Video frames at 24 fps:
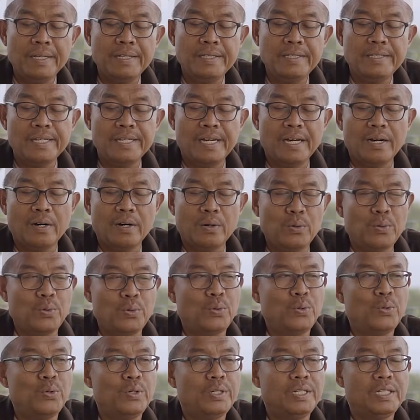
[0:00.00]

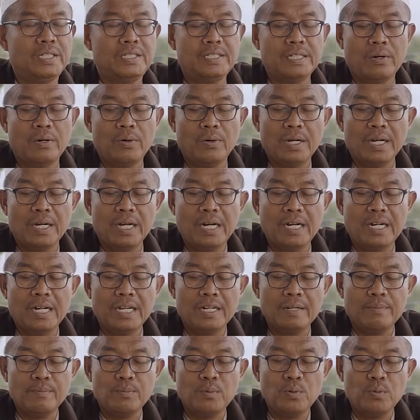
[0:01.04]
menjauh dijauhkan
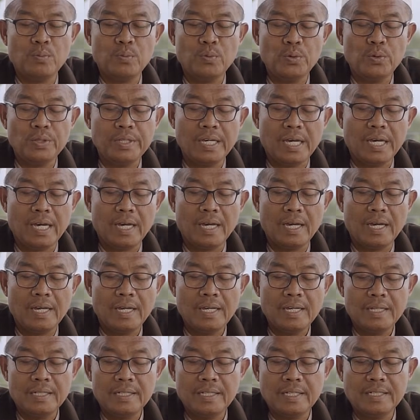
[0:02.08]
dari pupunya
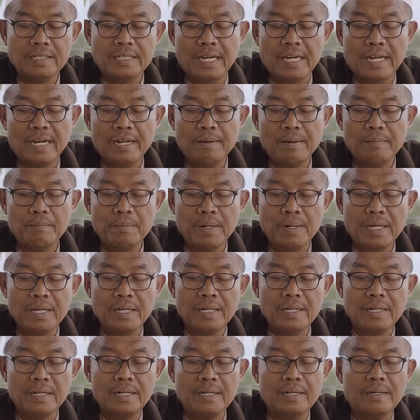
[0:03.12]
tidak nempel
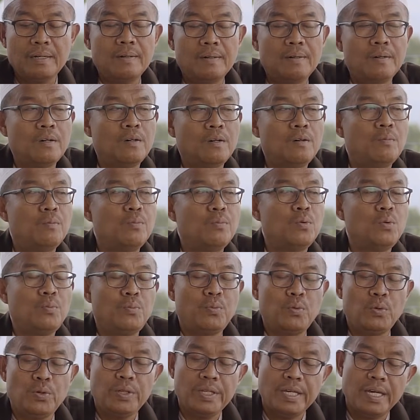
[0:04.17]
ke
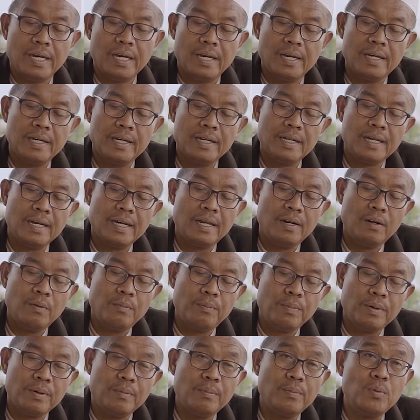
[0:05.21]
pupunya kalau
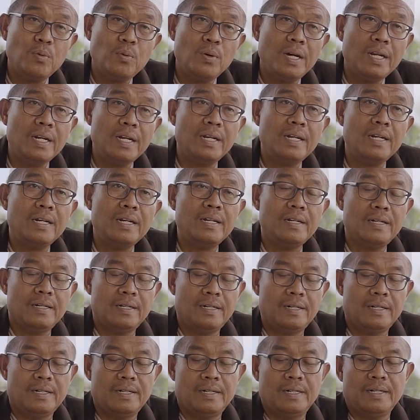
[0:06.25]
perempuan
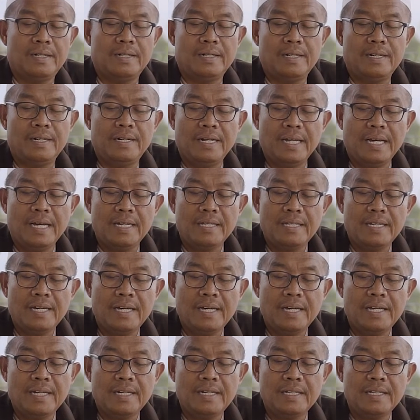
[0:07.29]

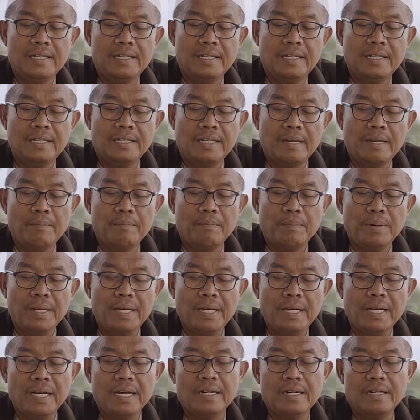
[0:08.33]
hendaknya
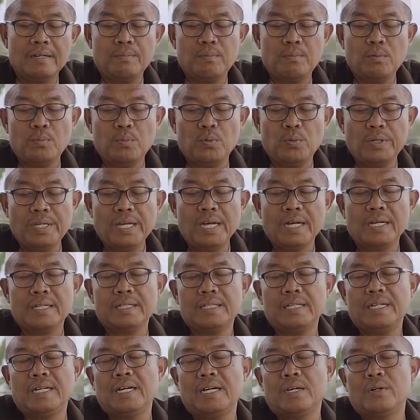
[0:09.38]
ditemplekkan ke pupunya
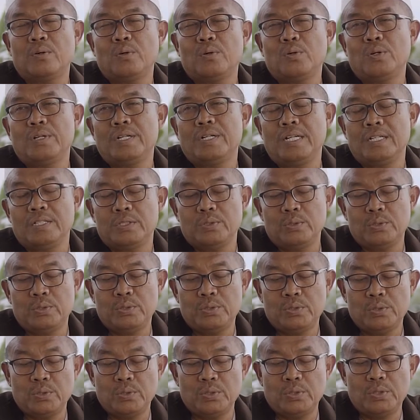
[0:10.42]
ketika rukuk dan
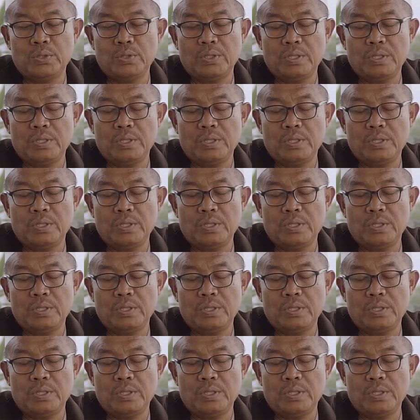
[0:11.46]
sujud